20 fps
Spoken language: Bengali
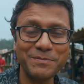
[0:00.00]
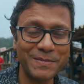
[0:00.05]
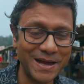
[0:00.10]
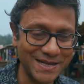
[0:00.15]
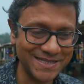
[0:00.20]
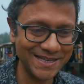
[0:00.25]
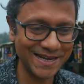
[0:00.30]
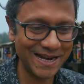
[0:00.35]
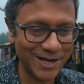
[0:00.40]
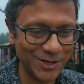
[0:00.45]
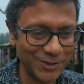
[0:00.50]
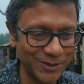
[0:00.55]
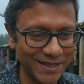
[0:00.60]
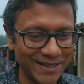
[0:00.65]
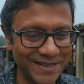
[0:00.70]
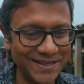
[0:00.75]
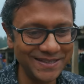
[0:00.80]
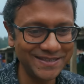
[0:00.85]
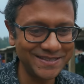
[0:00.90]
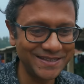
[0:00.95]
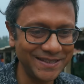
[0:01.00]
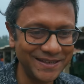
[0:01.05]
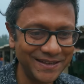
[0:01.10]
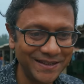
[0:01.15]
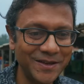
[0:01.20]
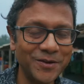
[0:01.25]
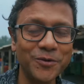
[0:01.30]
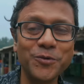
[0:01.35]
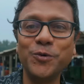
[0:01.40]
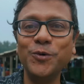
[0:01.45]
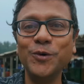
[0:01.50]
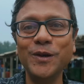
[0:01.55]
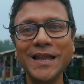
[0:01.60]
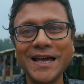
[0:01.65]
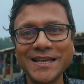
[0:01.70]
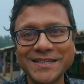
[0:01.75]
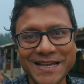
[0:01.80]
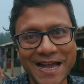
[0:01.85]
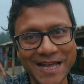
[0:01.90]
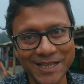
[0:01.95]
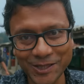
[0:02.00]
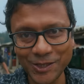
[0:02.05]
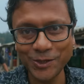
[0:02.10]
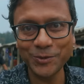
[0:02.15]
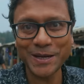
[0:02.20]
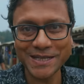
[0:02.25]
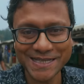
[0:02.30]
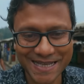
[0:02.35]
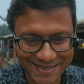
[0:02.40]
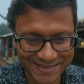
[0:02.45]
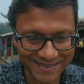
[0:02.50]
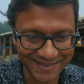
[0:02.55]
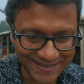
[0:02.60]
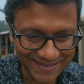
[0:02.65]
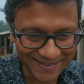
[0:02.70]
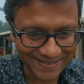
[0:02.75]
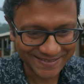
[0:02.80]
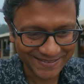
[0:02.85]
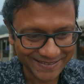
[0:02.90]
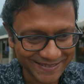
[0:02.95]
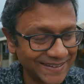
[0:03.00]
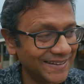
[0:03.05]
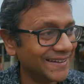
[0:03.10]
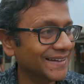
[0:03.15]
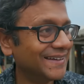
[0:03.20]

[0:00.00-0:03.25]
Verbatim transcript: মাছের আড়ত দেখিয়েছি খুলনার সান্ধ্য বাজার দেখিয়েছি